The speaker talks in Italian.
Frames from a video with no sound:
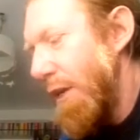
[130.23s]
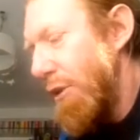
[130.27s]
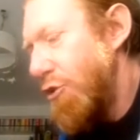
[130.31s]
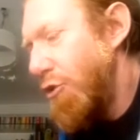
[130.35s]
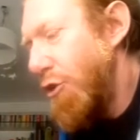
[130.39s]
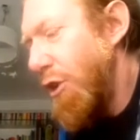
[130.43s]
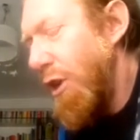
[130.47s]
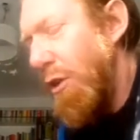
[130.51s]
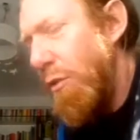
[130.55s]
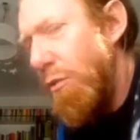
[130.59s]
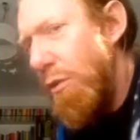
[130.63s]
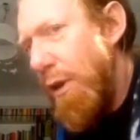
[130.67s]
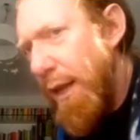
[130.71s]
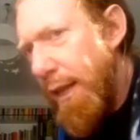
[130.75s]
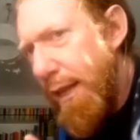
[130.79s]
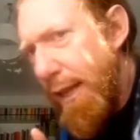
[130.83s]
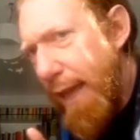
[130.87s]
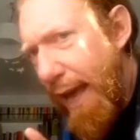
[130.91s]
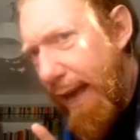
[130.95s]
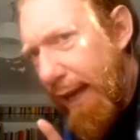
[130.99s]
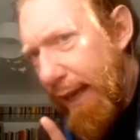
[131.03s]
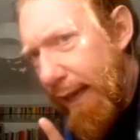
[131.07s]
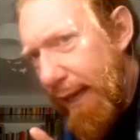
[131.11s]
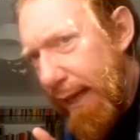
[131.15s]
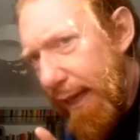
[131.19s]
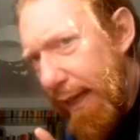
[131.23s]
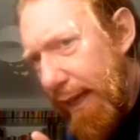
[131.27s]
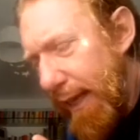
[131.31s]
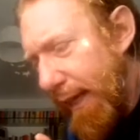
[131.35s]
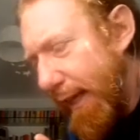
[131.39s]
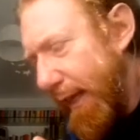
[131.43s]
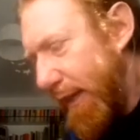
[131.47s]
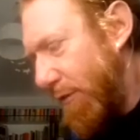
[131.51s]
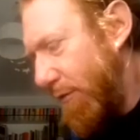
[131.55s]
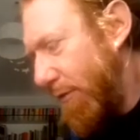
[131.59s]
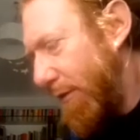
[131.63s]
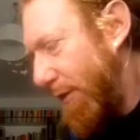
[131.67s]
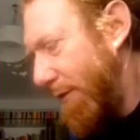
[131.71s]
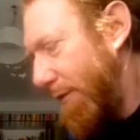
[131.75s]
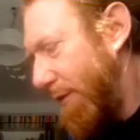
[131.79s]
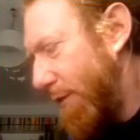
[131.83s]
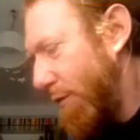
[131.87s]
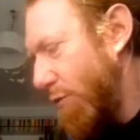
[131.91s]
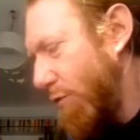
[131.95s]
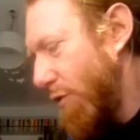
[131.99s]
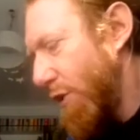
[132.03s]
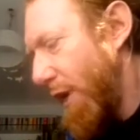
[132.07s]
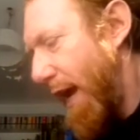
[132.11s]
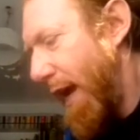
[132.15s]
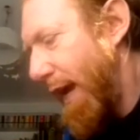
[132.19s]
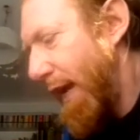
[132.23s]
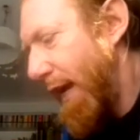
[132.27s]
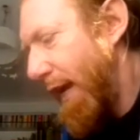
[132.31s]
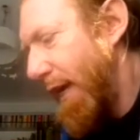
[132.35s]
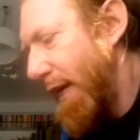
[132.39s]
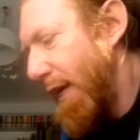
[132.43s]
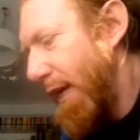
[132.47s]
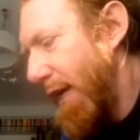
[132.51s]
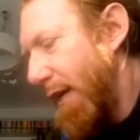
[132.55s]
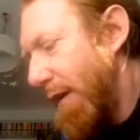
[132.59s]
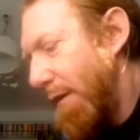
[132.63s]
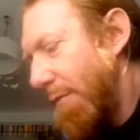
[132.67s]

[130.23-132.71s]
C'era una tecnica che dovevi usare,